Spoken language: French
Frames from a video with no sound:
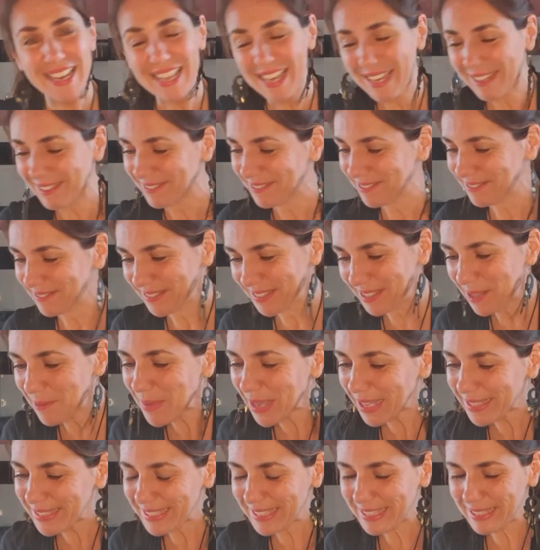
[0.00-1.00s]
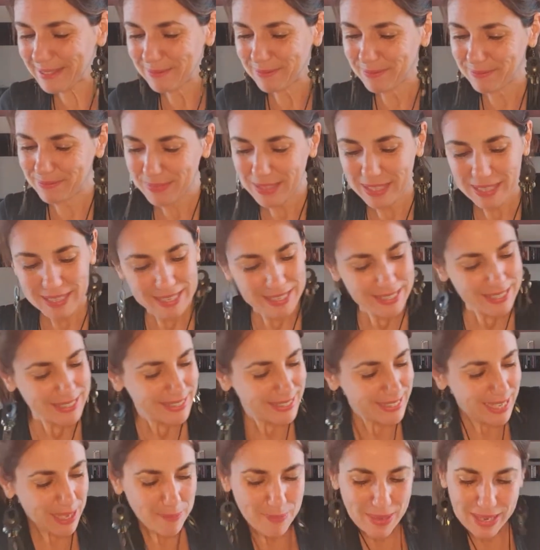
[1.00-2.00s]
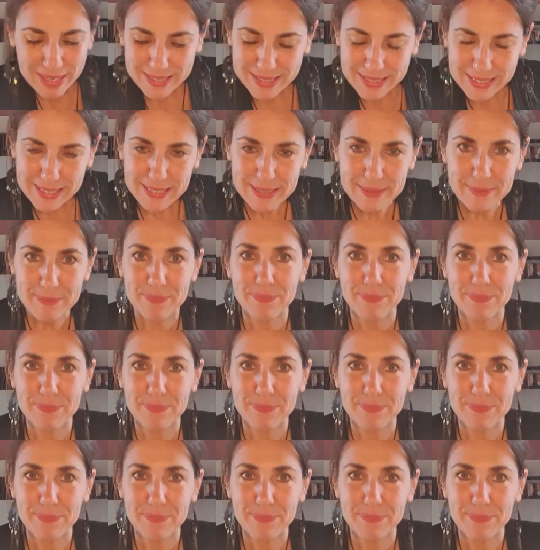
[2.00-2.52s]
allez, c'est parti c'est parti